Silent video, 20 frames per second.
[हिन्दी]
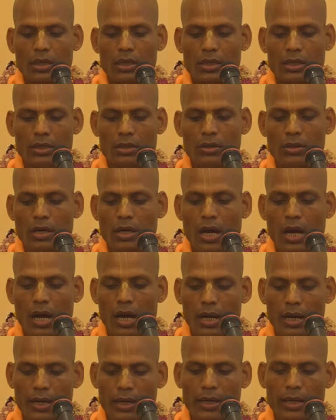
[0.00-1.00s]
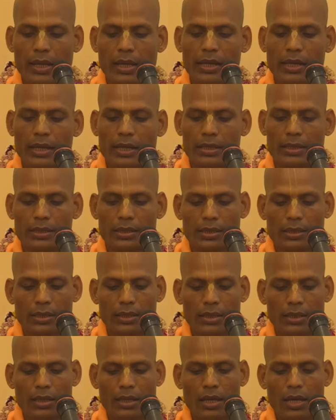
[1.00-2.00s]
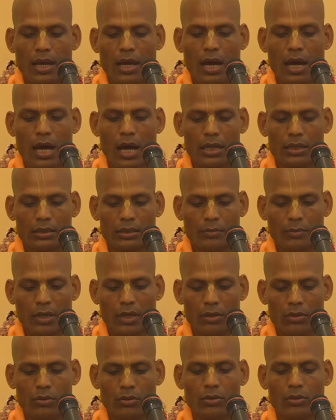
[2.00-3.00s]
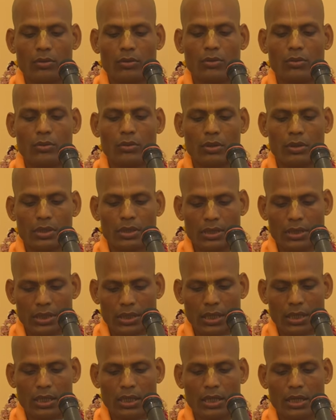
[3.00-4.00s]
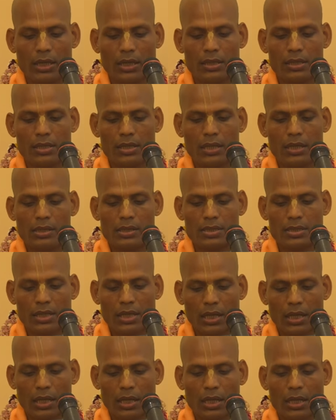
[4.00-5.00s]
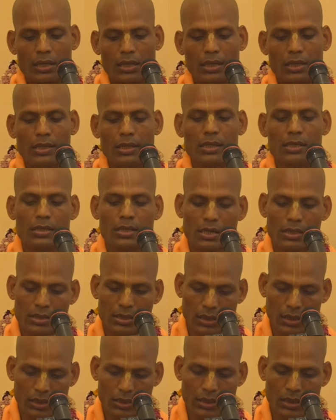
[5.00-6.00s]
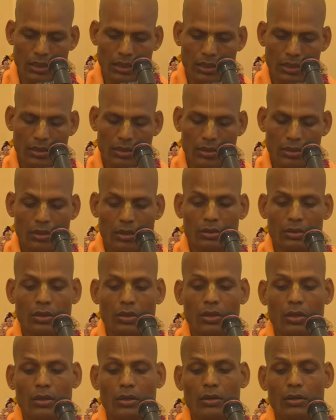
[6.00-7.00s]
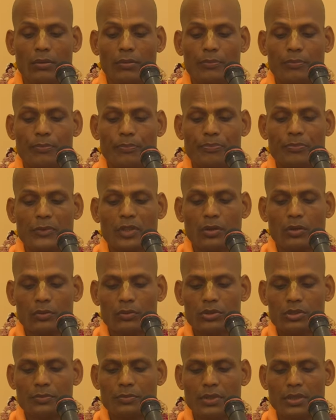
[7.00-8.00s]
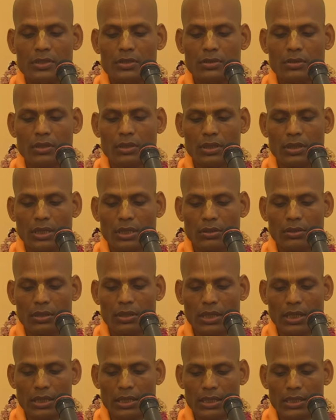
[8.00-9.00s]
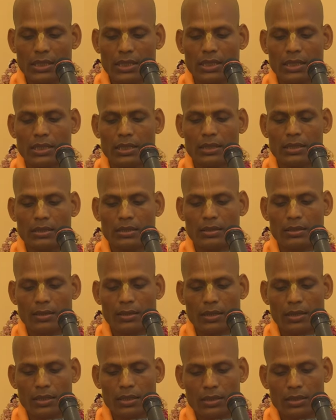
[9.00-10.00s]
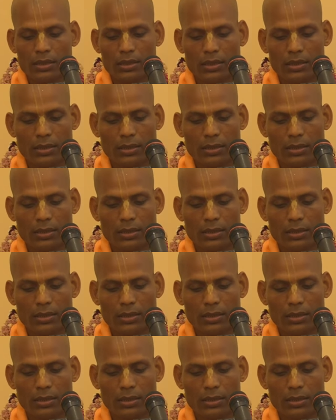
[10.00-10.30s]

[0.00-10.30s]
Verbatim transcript: यह कहा गया है कि आत्मा को अग्नि द्वारा जलाया नहीं जा सकता अतः उसमें संदेह नहीं है कि